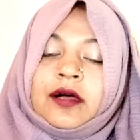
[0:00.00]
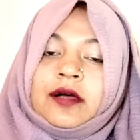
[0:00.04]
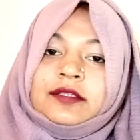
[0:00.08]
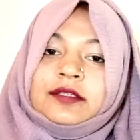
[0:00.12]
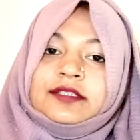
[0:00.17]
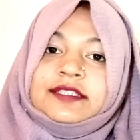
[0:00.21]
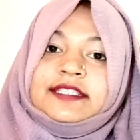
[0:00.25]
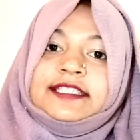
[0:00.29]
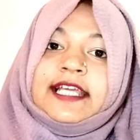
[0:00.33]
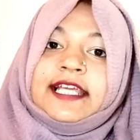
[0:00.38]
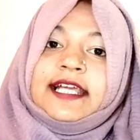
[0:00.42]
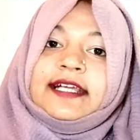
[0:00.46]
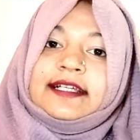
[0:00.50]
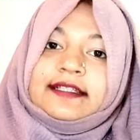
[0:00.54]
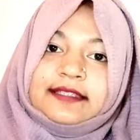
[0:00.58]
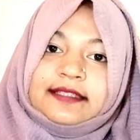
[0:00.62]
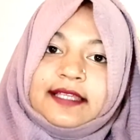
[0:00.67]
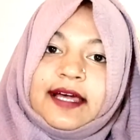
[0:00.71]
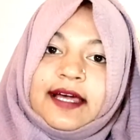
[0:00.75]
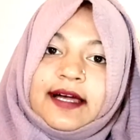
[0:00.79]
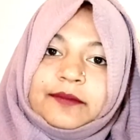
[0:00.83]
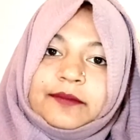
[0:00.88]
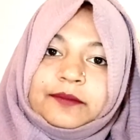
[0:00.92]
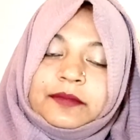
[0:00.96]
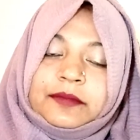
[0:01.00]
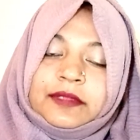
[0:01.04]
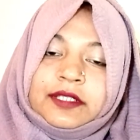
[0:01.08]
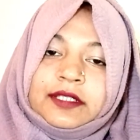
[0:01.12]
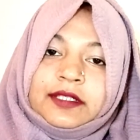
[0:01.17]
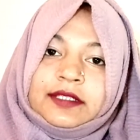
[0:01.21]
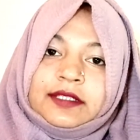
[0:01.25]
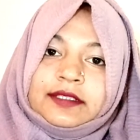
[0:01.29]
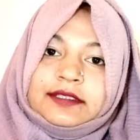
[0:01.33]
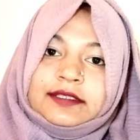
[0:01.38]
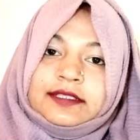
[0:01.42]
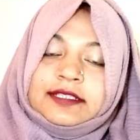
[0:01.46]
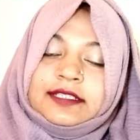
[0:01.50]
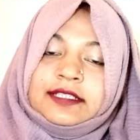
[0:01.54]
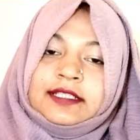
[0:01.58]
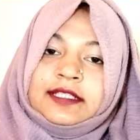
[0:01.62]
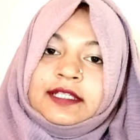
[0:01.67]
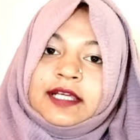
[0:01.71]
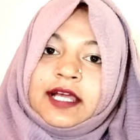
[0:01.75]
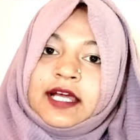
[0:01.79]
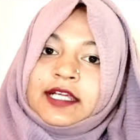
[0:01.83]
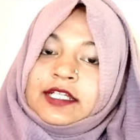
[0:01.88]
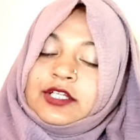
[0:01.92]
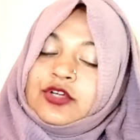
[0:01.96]
জ্যাক ধাম যিনি
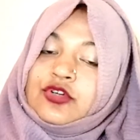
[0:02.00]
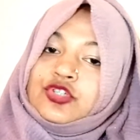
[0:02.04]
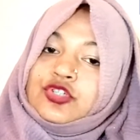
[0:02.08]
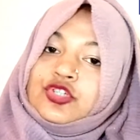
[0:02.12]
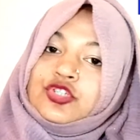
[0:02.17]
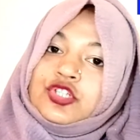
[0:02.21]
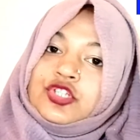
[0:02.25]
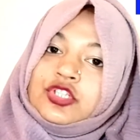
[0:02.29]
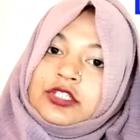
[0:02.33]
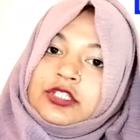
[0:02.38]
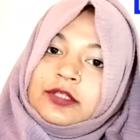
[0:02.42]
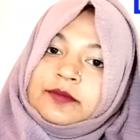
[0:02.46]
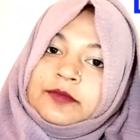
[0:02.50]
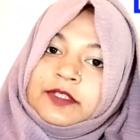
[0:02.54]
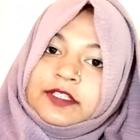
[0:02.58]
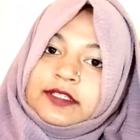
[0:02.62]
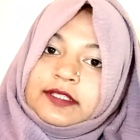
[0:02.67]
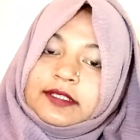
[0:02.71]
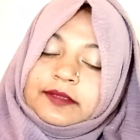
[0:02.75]
আঠারোশো শতাব্দীতে